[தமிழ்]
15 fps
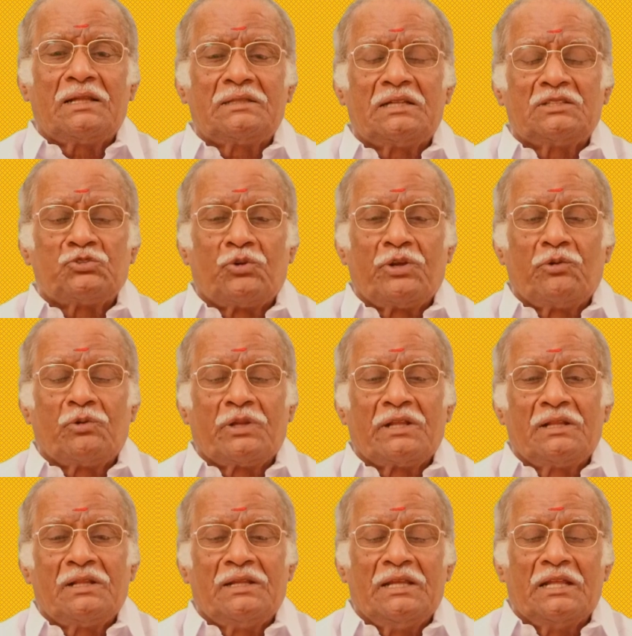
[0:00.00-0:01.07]
தாத்தா சூரியன்
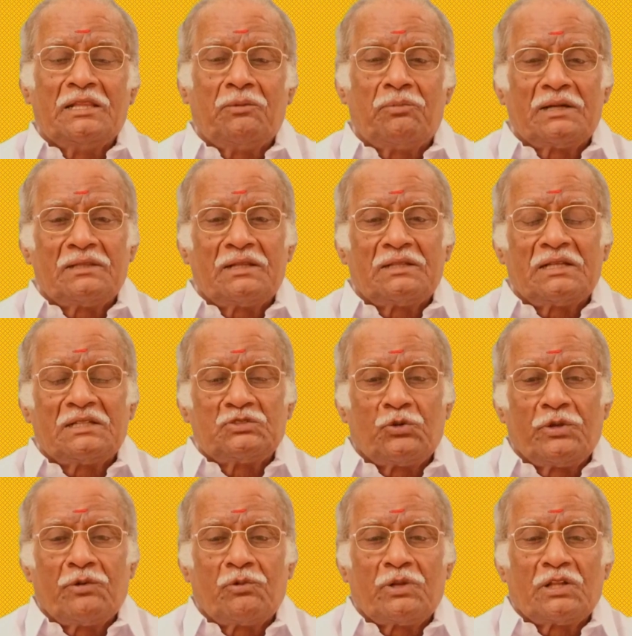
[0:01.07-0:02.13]
உரிக்குது எந்த பக்கம் தாத்தா
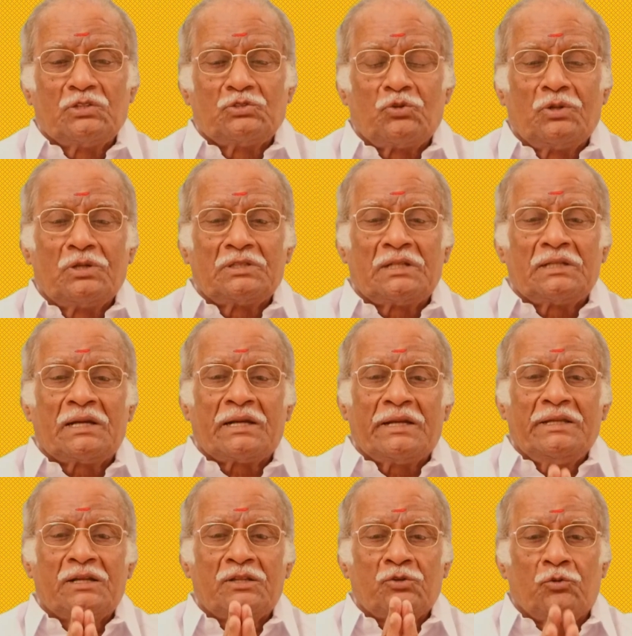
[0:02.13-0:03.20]
சூரியன் உரிக்குது சொல்லுங்கள் தாத்தா
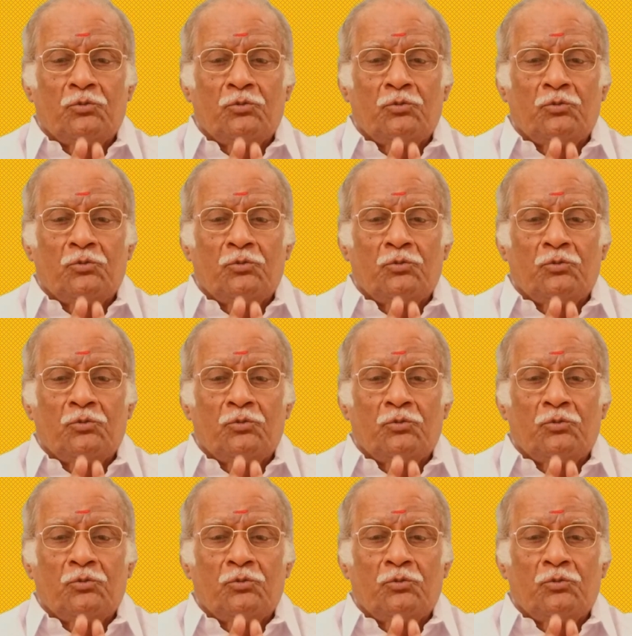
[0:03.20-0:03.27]
கையெடுத்து